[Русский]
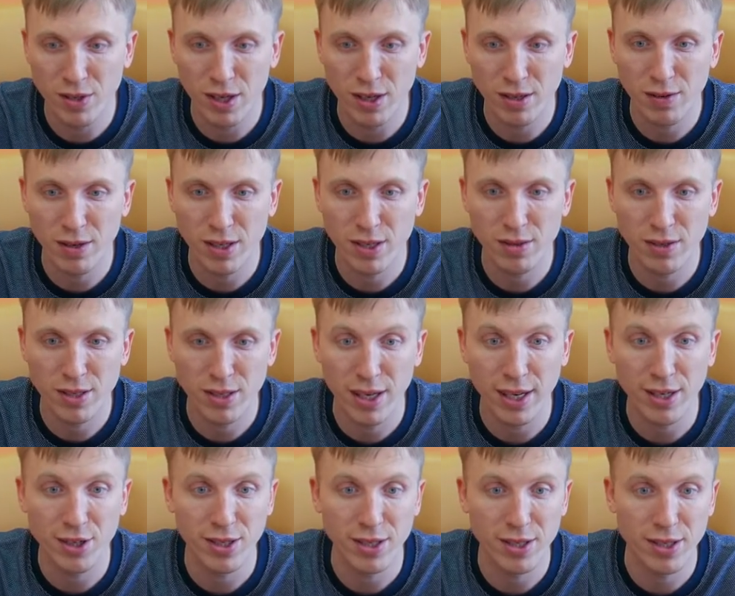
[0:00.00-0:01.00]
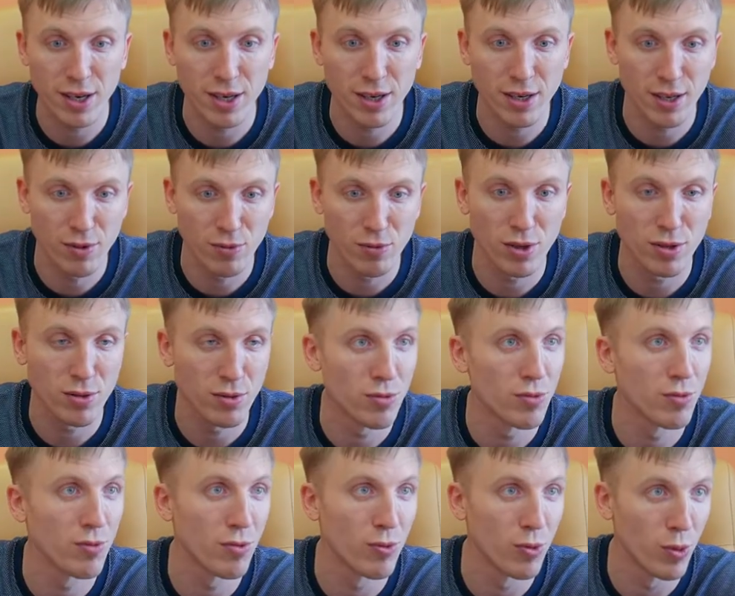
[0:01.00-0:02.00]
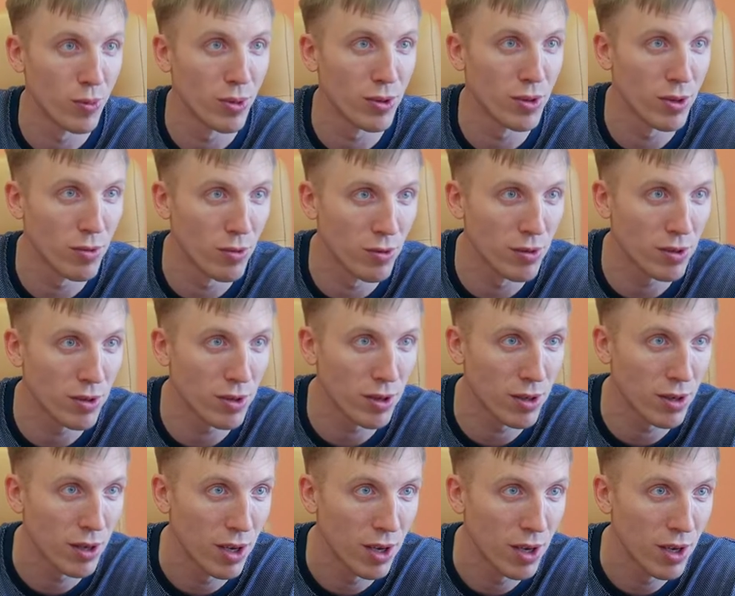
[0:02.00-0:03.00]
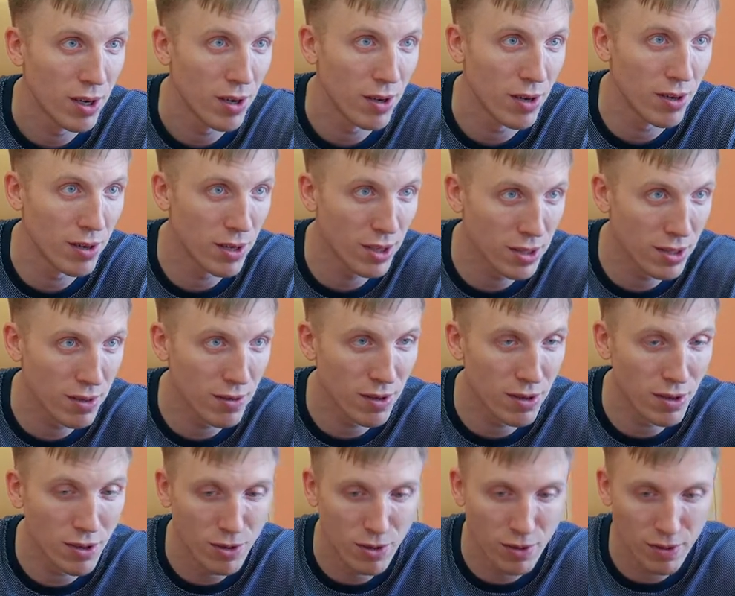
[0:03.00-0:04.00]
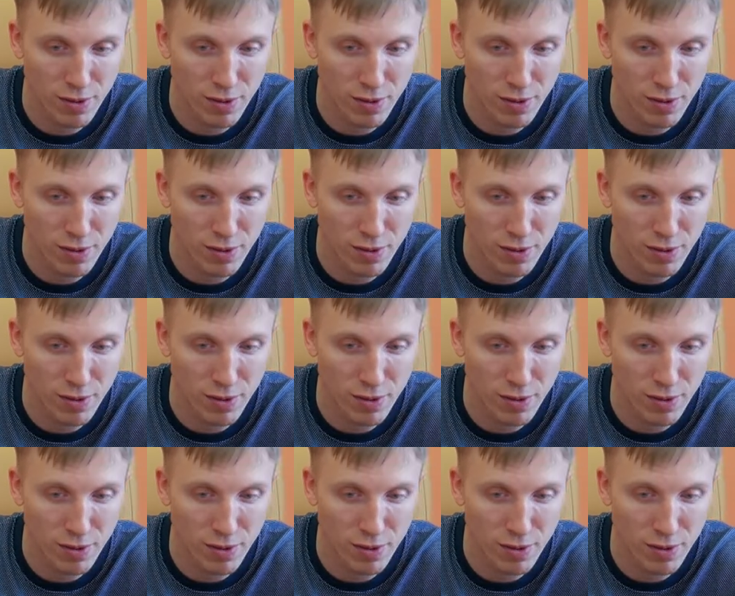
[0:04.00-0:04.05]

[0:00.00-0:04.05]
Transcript: Соответственно, с нашей стороны у нас ну, опыт довольно-таки э, на основании,